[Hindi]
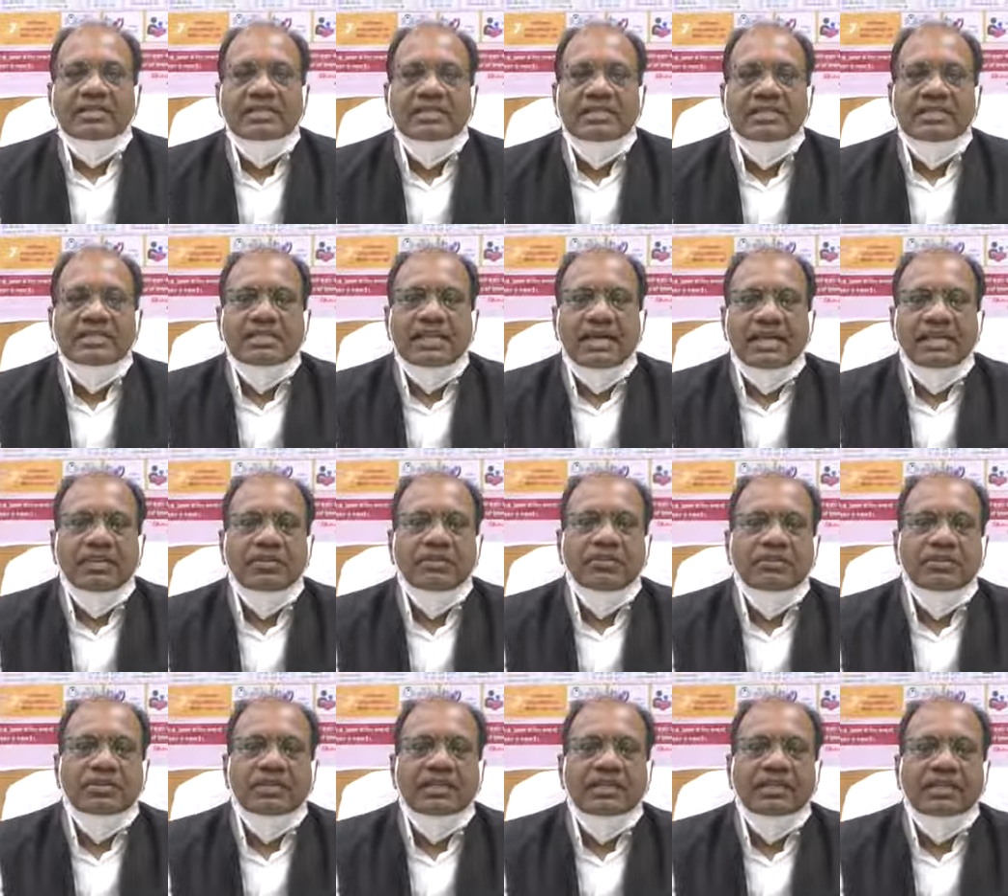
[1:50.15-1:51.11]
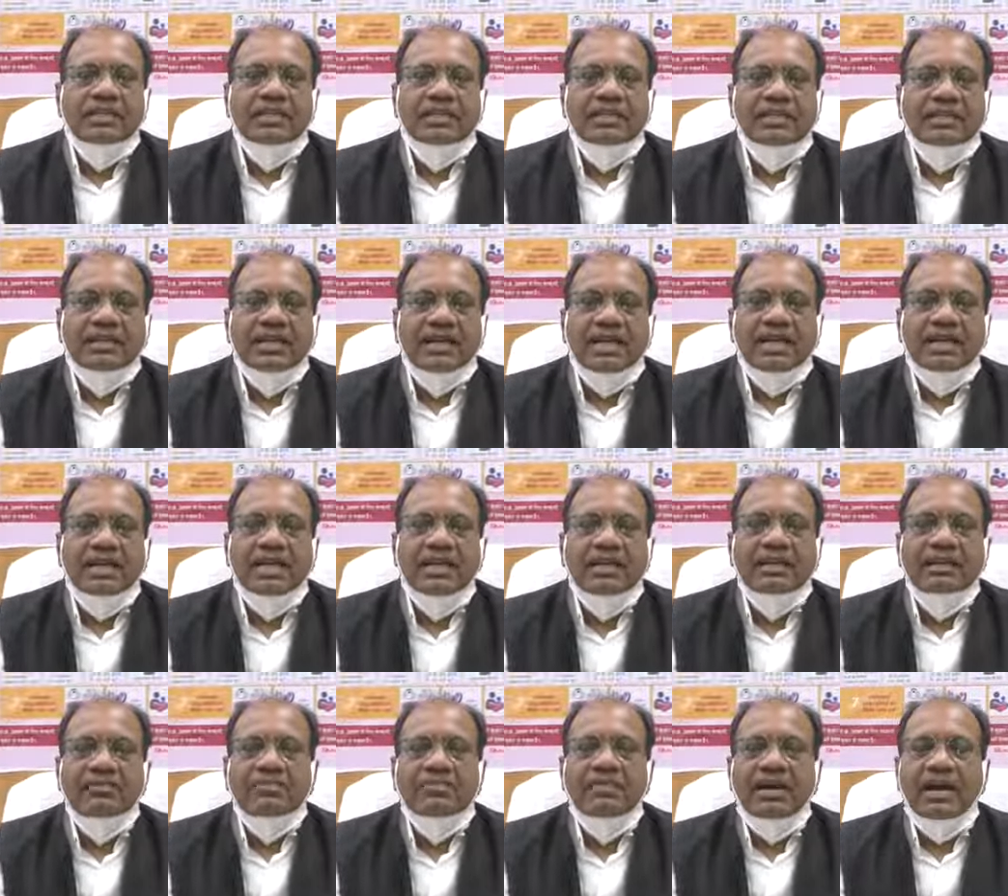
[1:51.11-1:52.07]
संचारी रोग नियंत्रण का
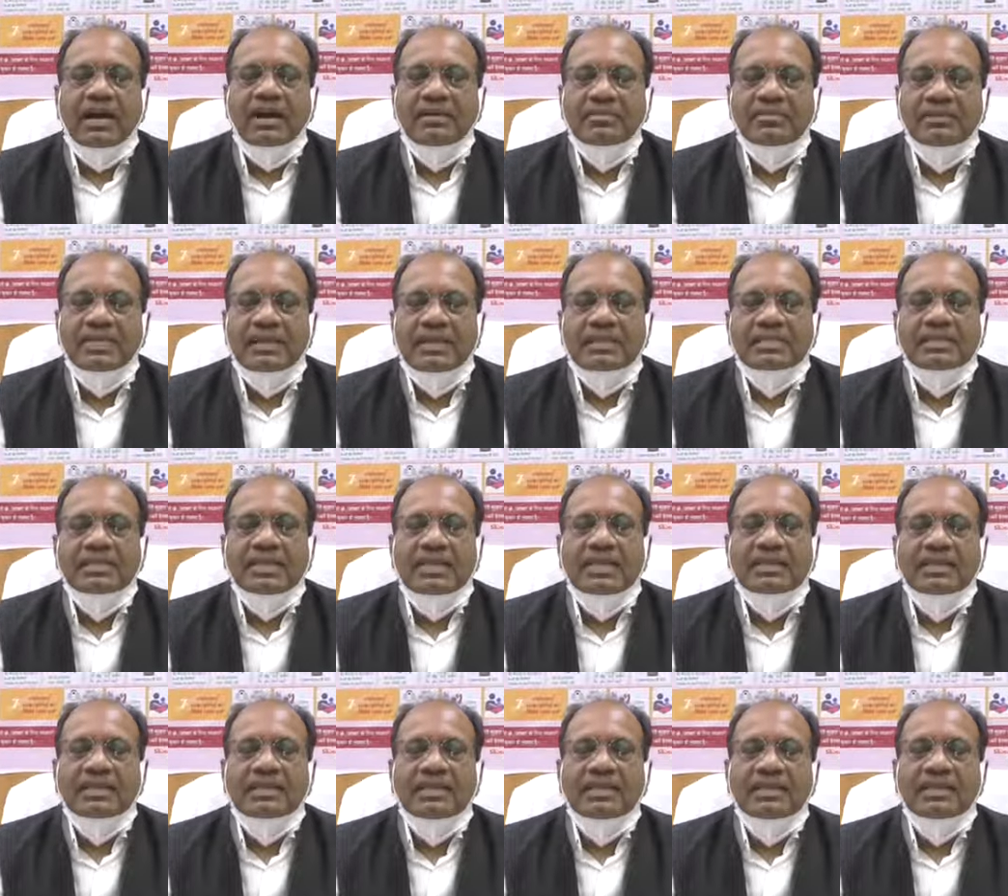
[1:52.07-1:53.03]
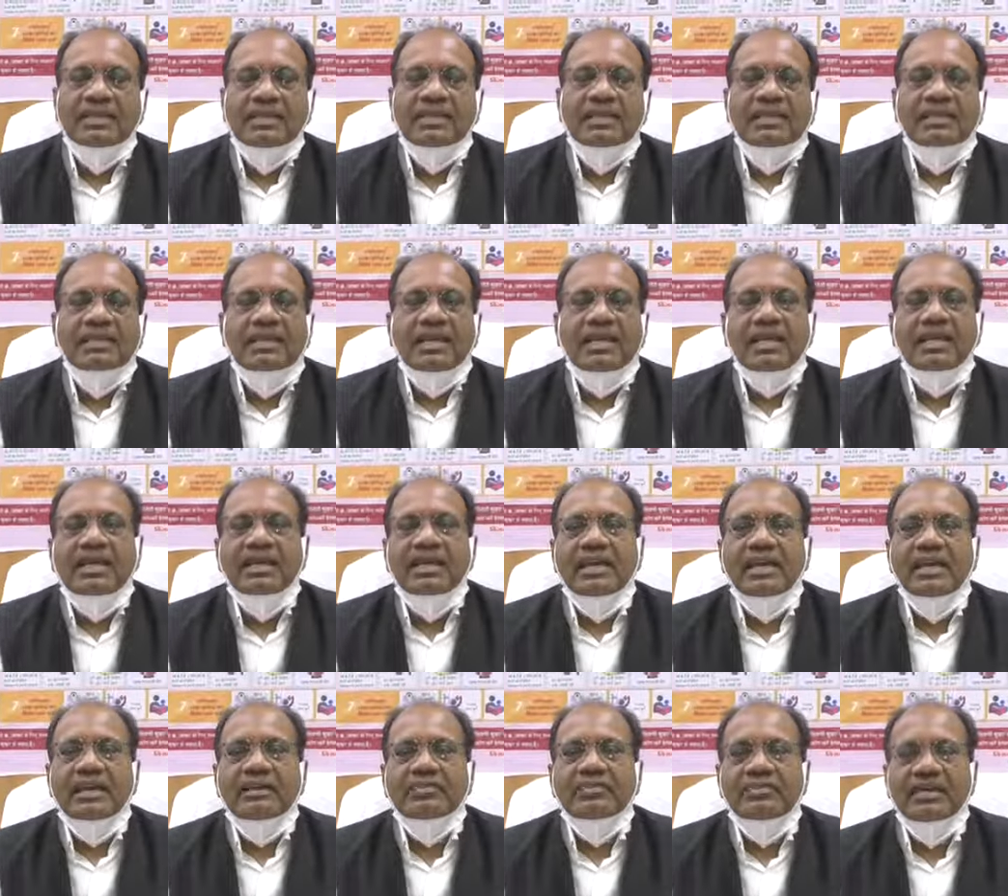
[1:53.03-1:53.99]
एक महाअभियान चलाती है यह
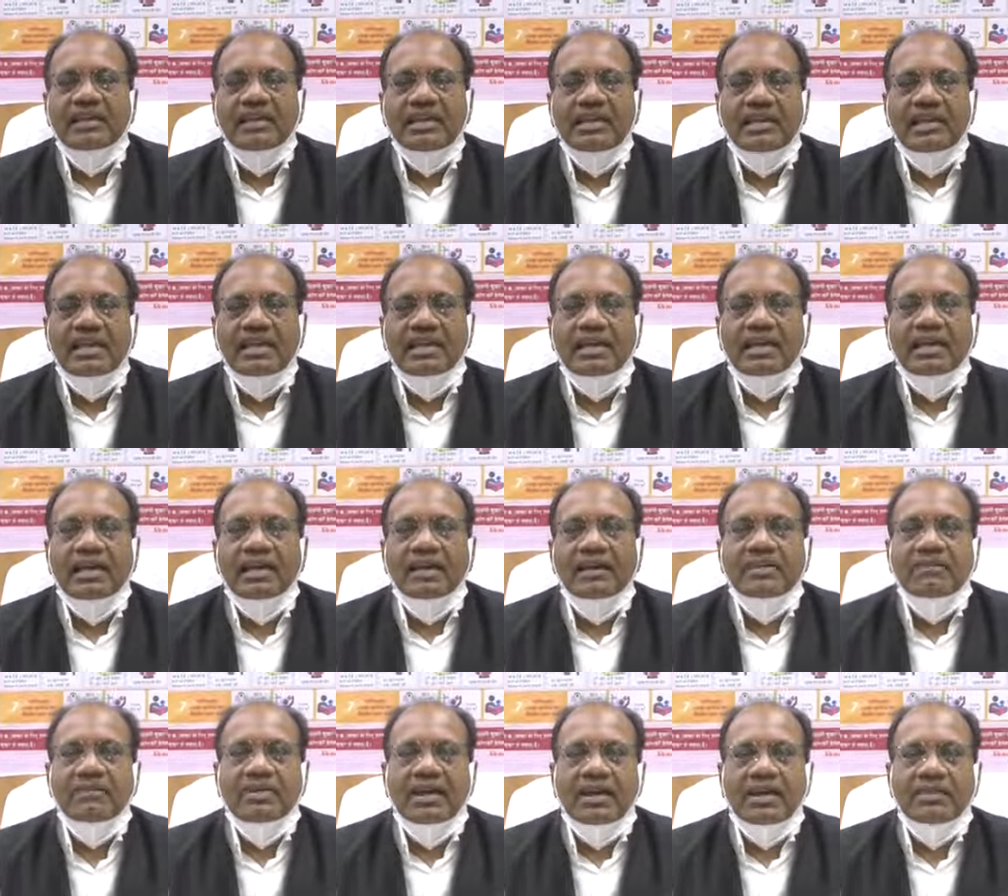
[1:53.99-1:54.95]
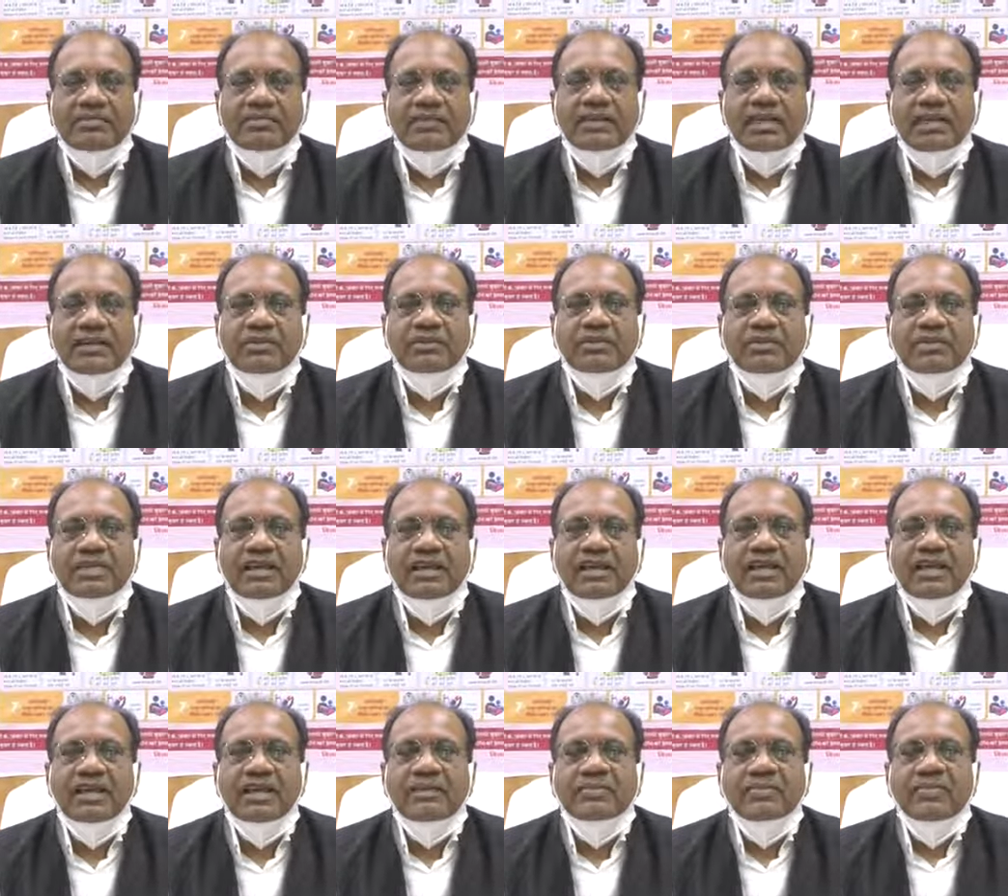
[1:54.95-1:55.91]
एक महीने का महाअभियान होता
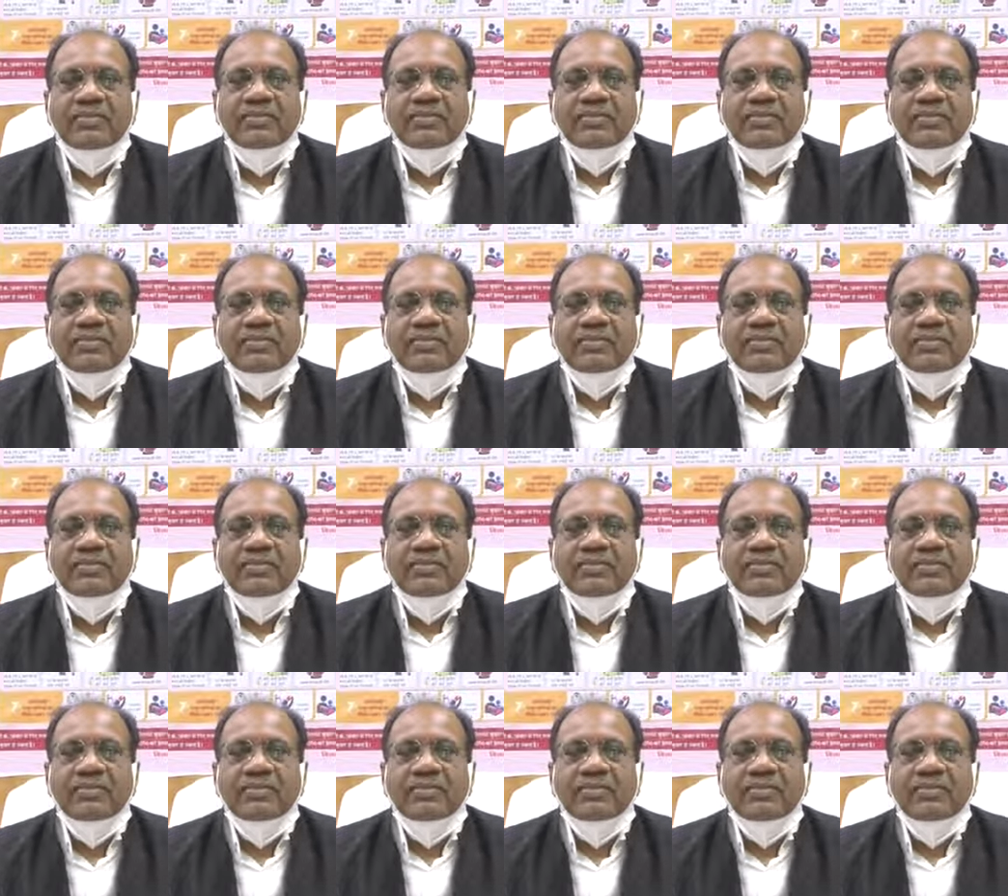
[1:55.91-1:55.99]
है